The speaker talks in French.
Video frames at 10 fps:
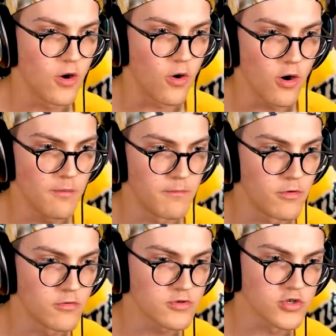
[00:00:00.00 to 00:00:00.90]
Oh
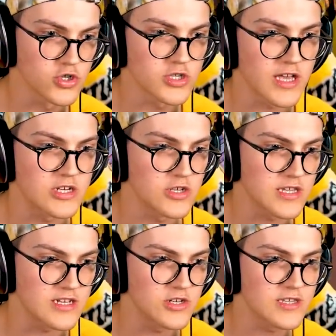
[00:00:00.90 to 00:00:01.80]
mon dieu, je stresse, je
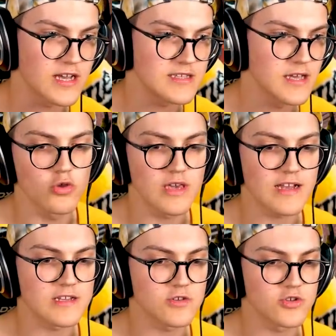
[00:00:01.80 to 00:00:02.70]
stresse, je stresse. En tout
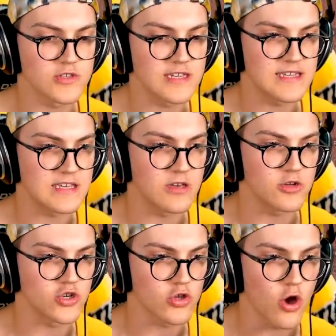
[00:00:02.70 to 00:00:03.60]
cas, ce que je sais, c'est que
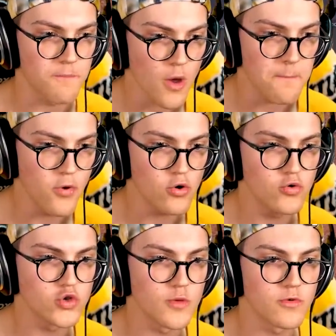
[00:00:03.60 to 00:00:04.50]
j'entends
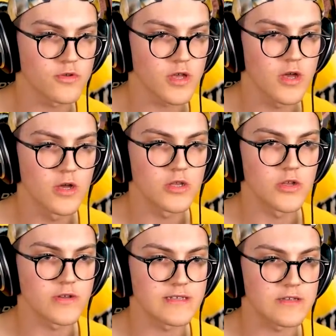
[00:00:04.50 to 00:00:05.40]
beaucoup de monde
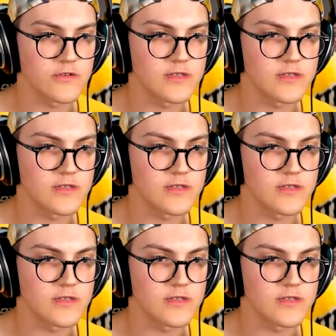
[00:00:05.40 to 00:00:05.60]
dans cette